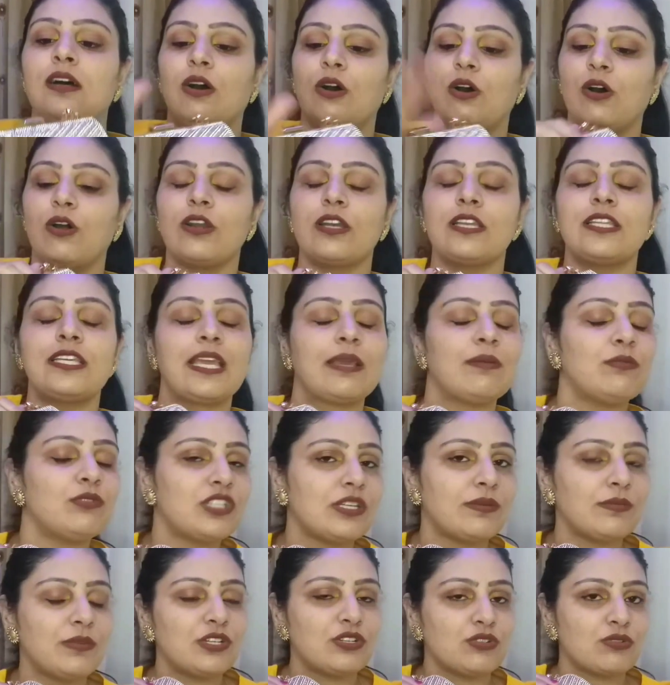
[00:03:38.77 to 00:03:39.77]
और ये
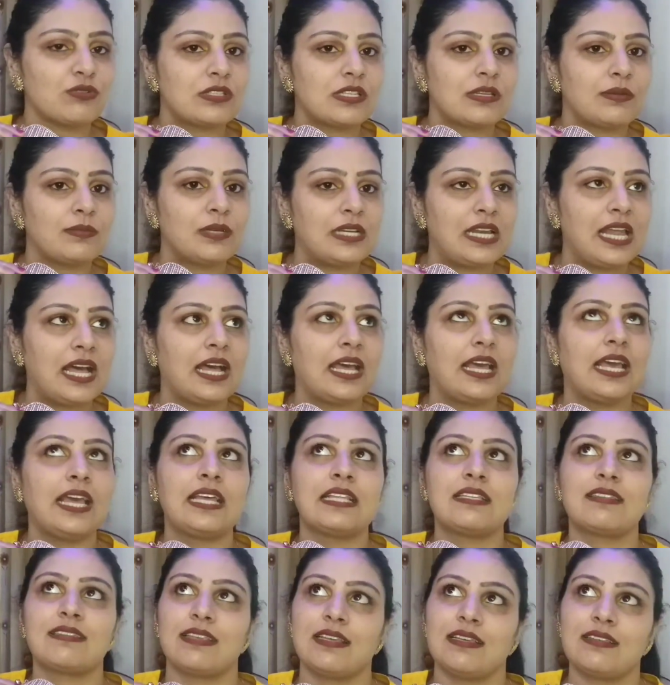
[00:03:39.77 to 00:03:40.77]
मुझे मीशो से मिला है
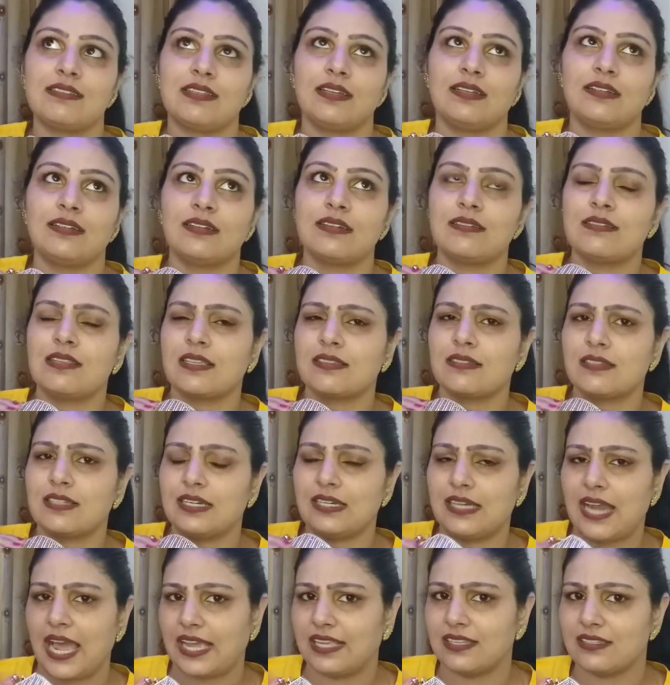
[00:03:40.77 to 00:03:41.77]
सिक्स हंड्रेड सिक्सटी
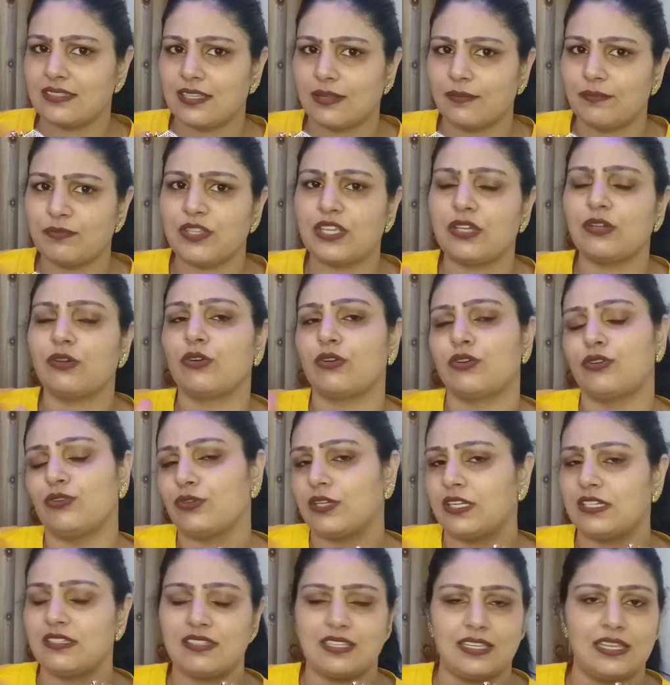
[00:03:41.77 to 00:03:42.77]
नाइन समथिंग और यू
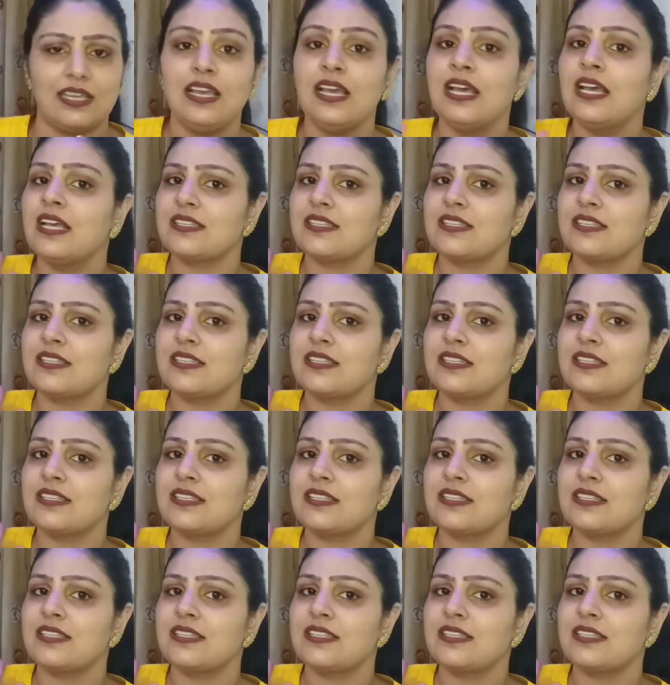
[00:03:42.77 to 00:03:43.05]
कैन से